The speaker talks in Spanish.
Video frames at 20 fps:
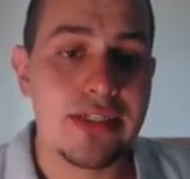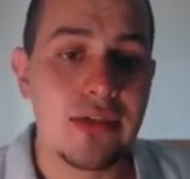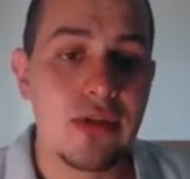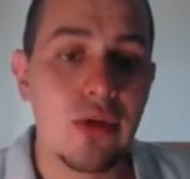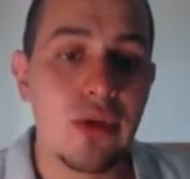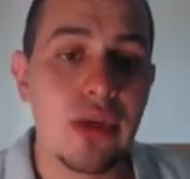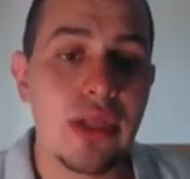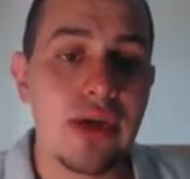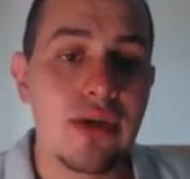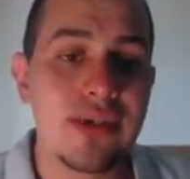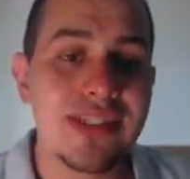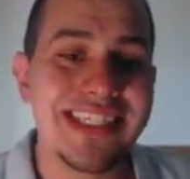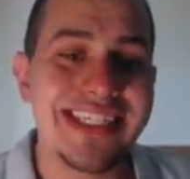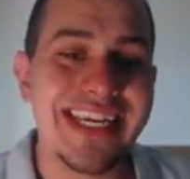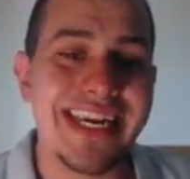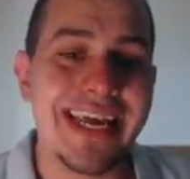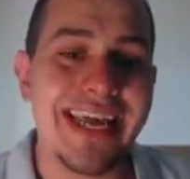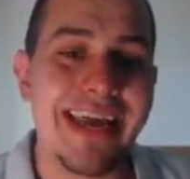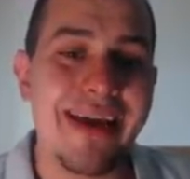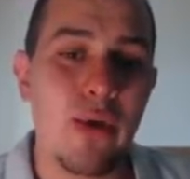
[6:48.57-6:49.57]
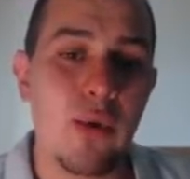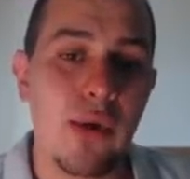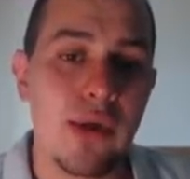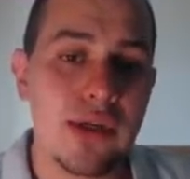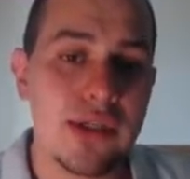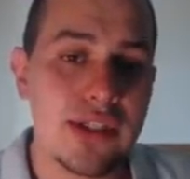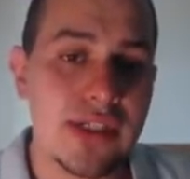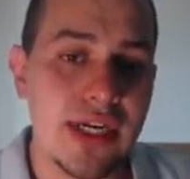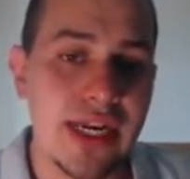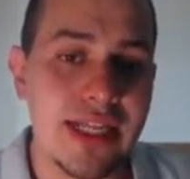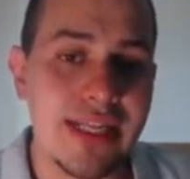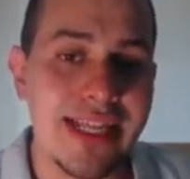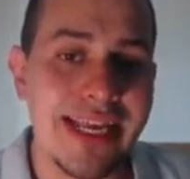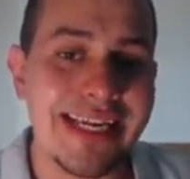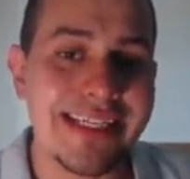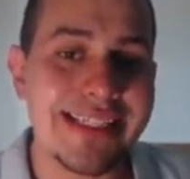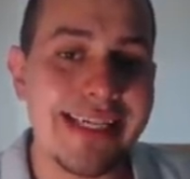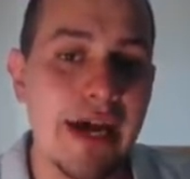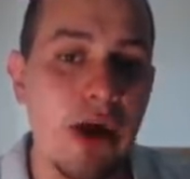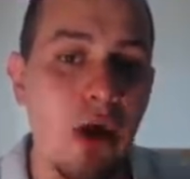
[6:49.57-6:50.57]
donde nos dice que Wall Street
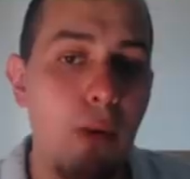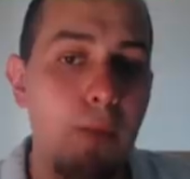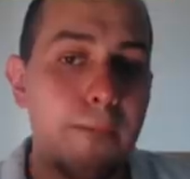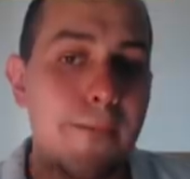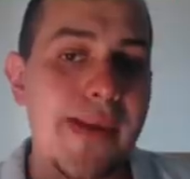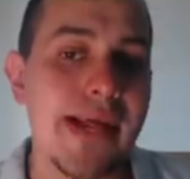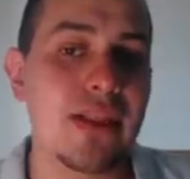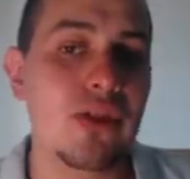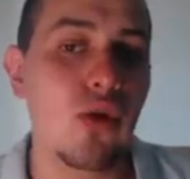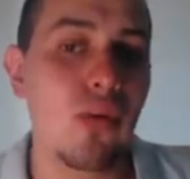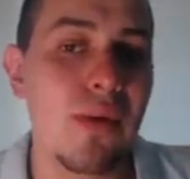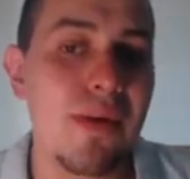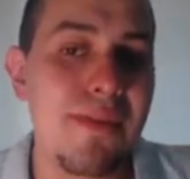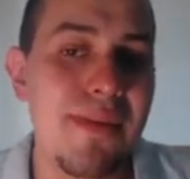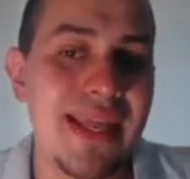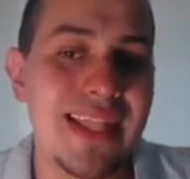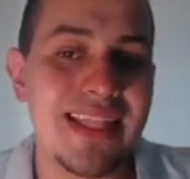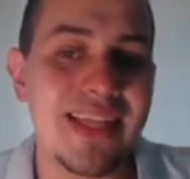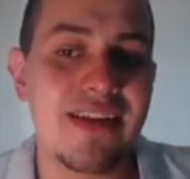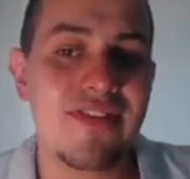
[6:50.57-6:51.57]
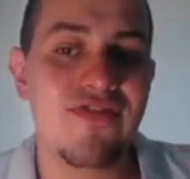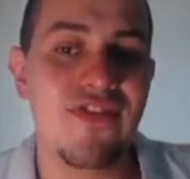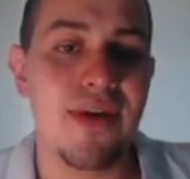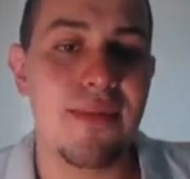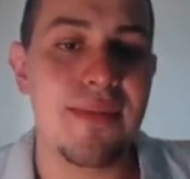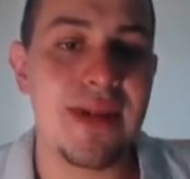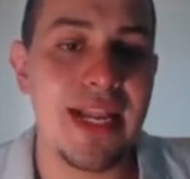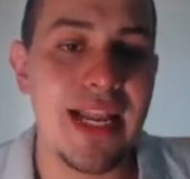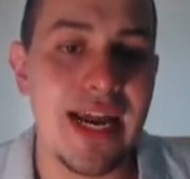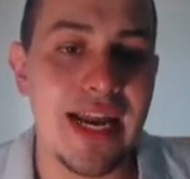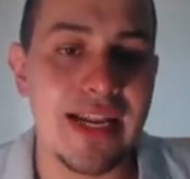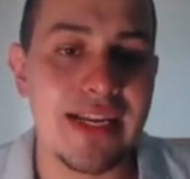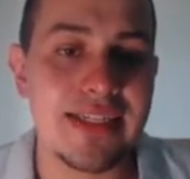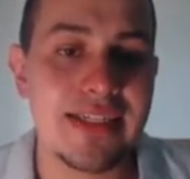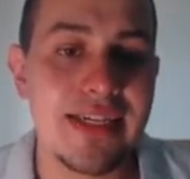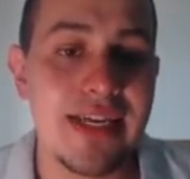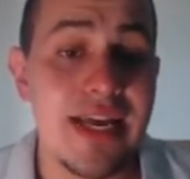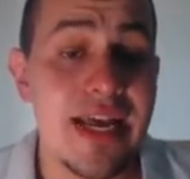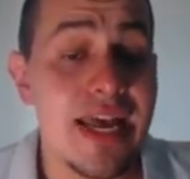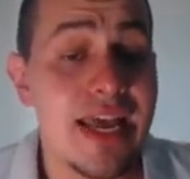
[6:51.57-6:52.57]
está comprando viviendas
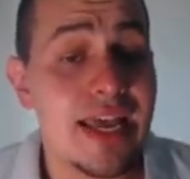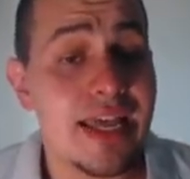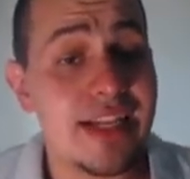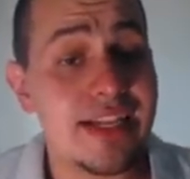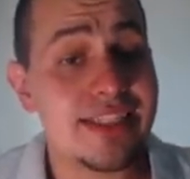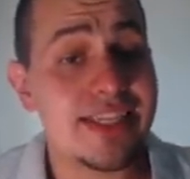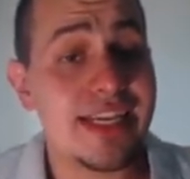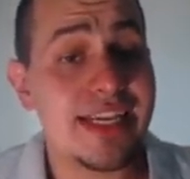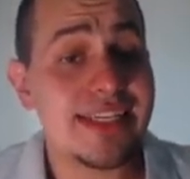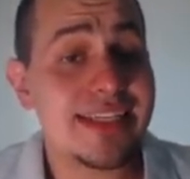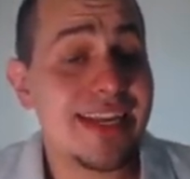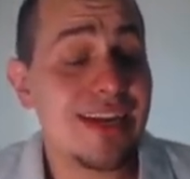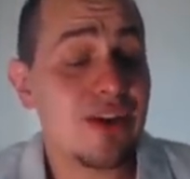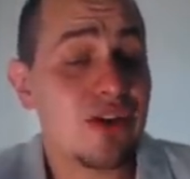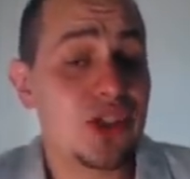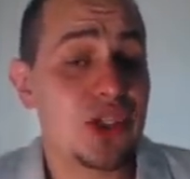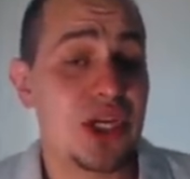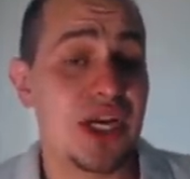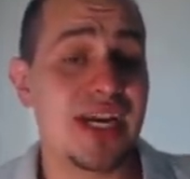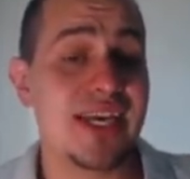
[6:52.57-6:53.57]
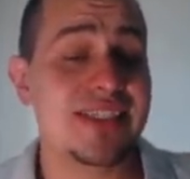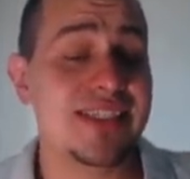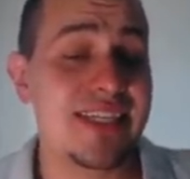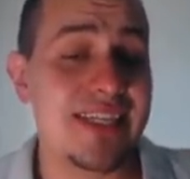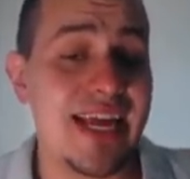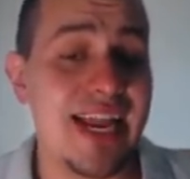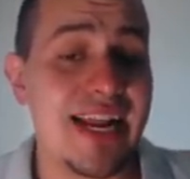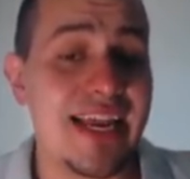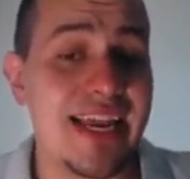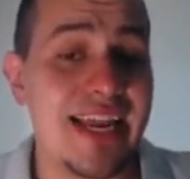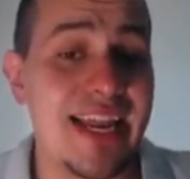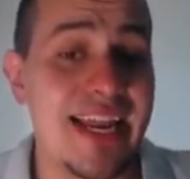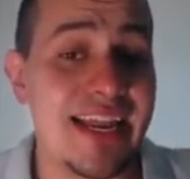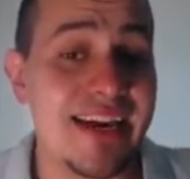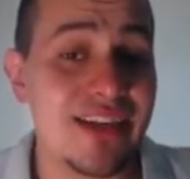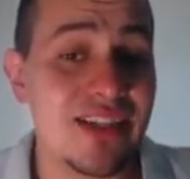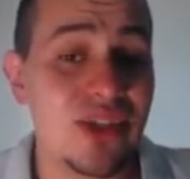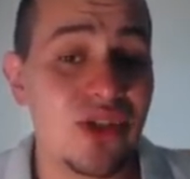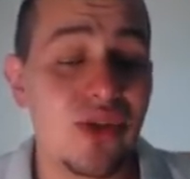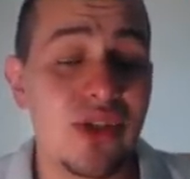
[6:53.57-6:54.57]
familiares. Y dice, es que los cheques de
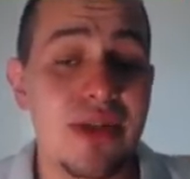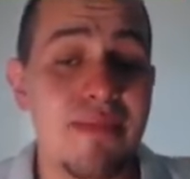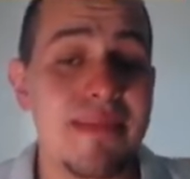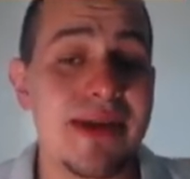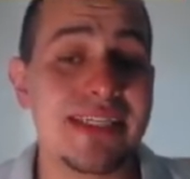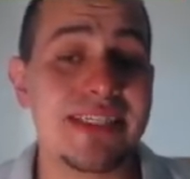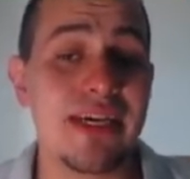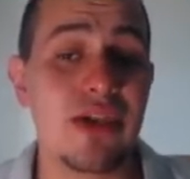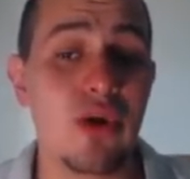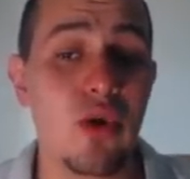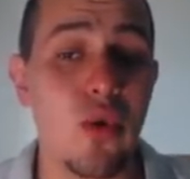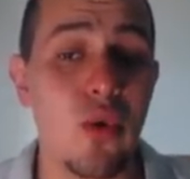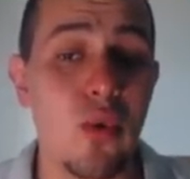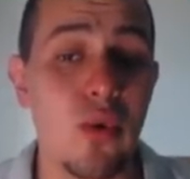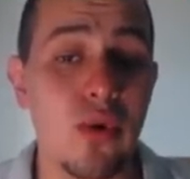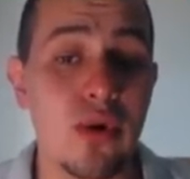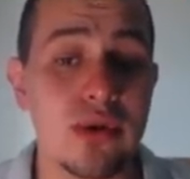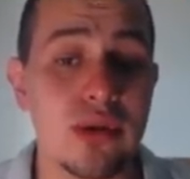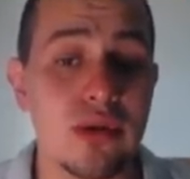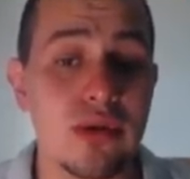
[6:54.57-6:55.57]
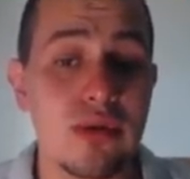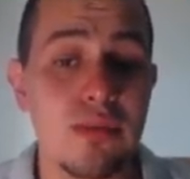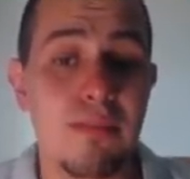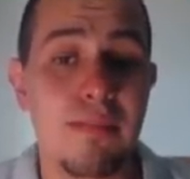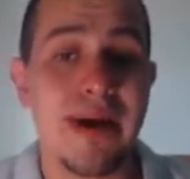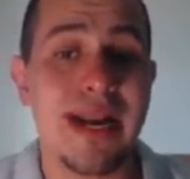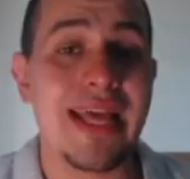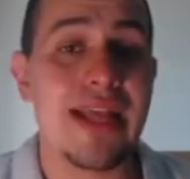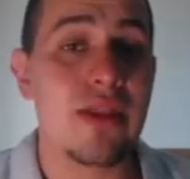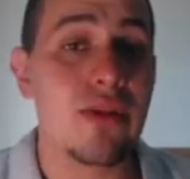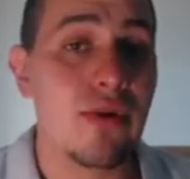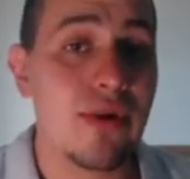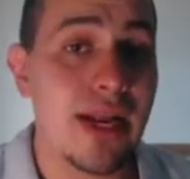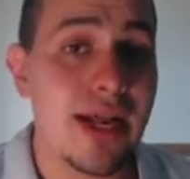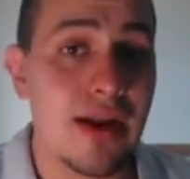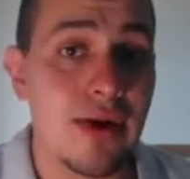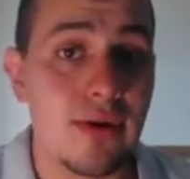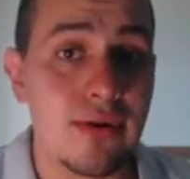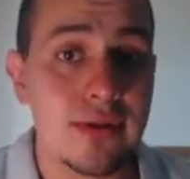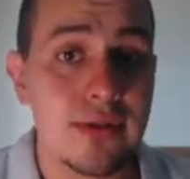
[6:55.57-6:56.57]
alquiler son demasiado jugosos para
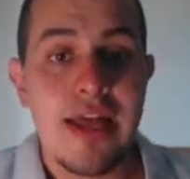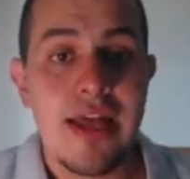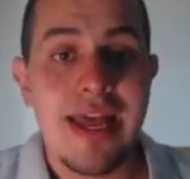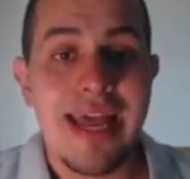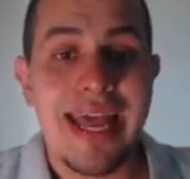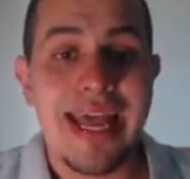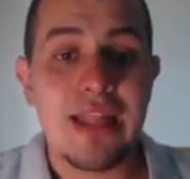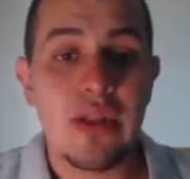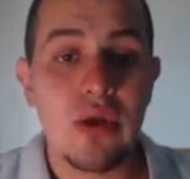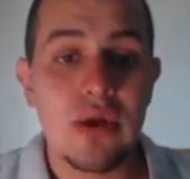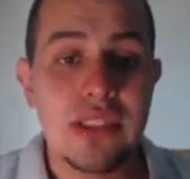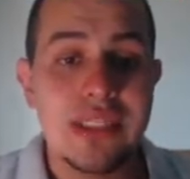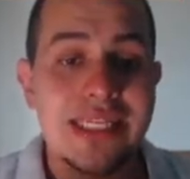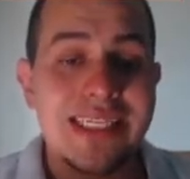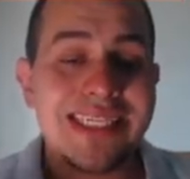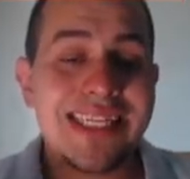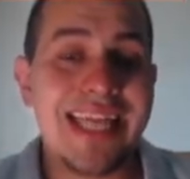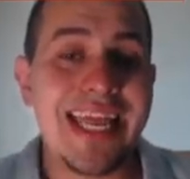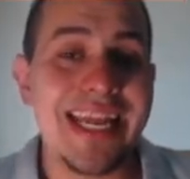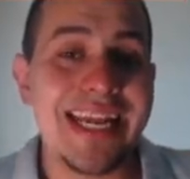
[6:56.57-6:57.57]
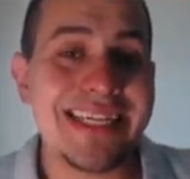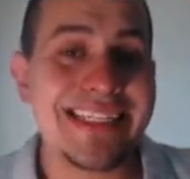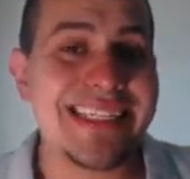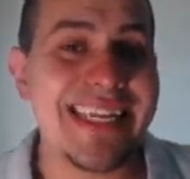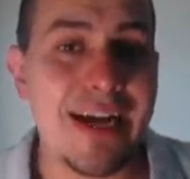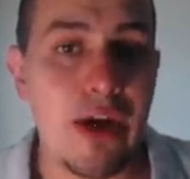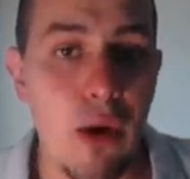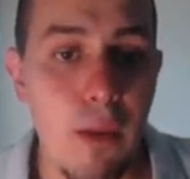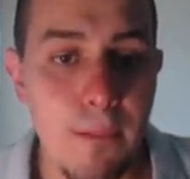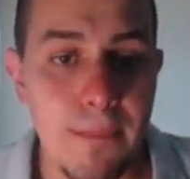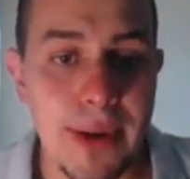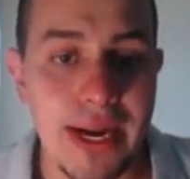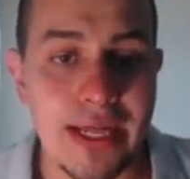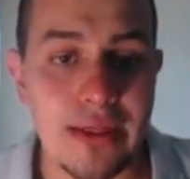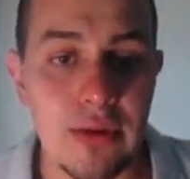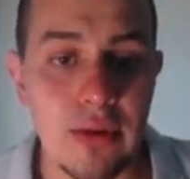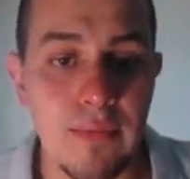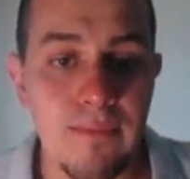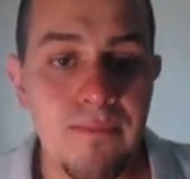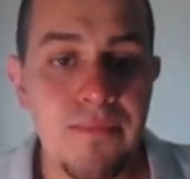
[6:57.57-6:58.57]
ignorarlos. Entonces, ¿quién está
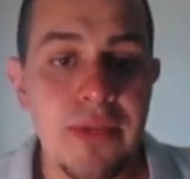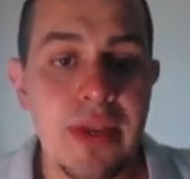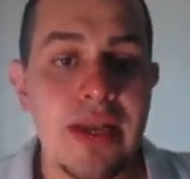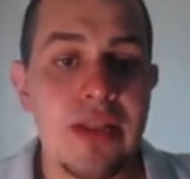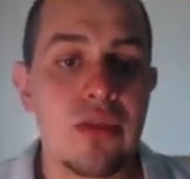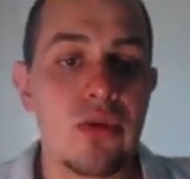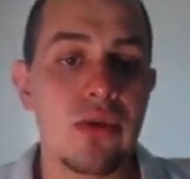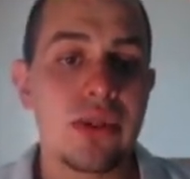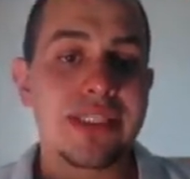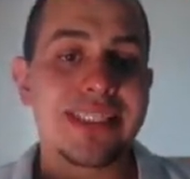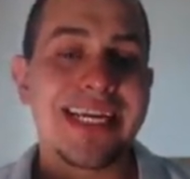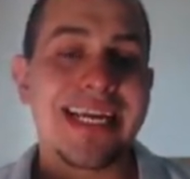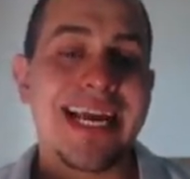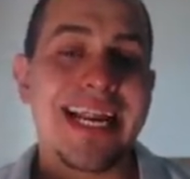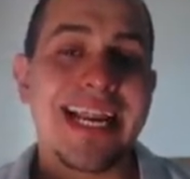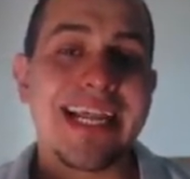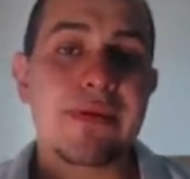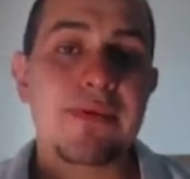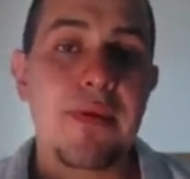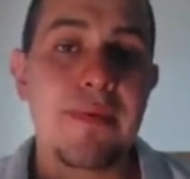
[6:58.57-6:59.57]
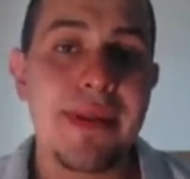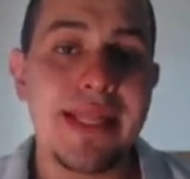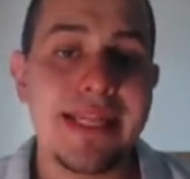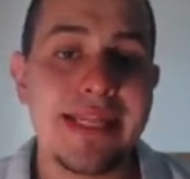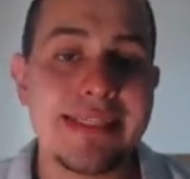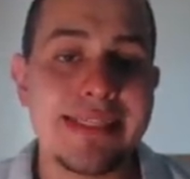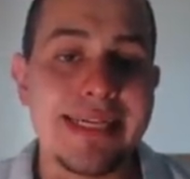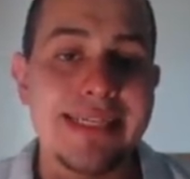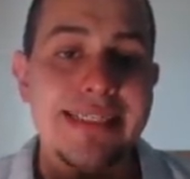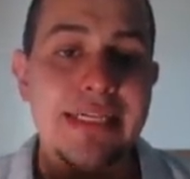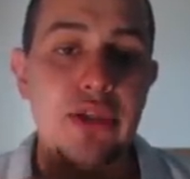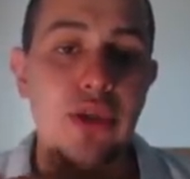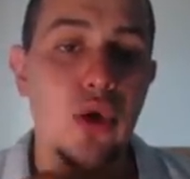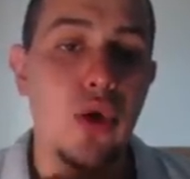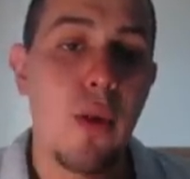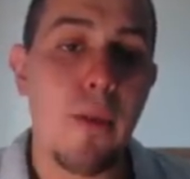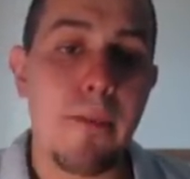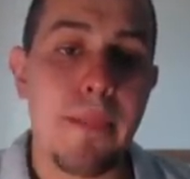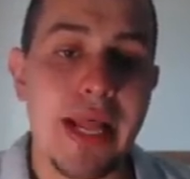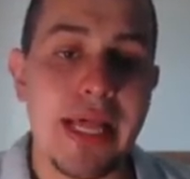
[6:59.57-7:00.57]
comprando? nos dice que las viviendas están siendo
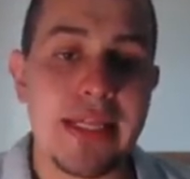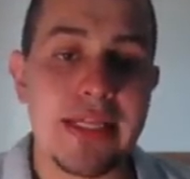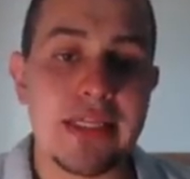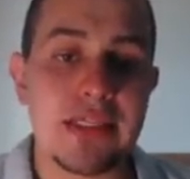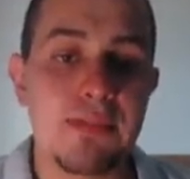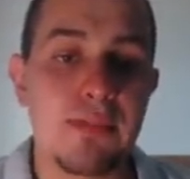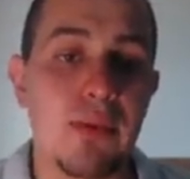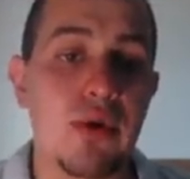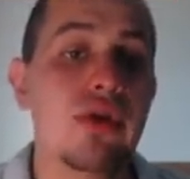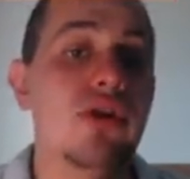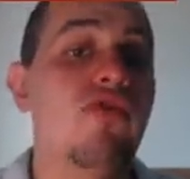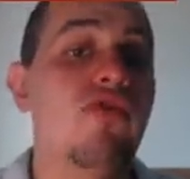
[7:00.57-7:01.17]
compradas por los